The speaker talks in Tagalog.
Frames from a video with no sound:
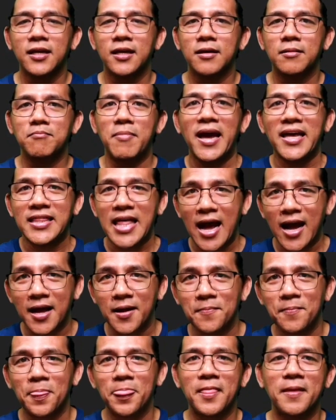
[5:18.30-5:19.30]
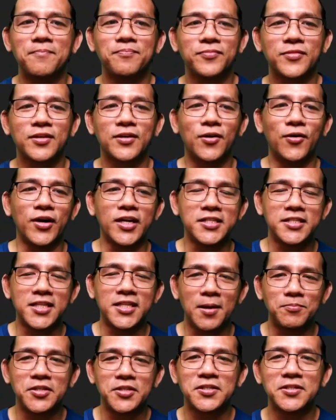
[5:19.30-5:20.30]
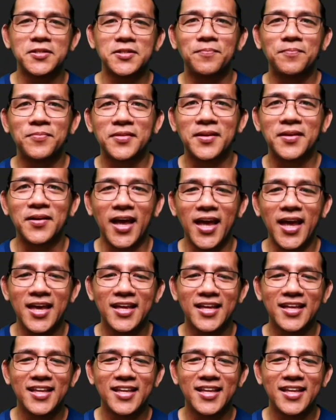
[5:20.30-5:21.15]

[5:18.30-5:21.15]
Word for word: baitang or steps. Okay?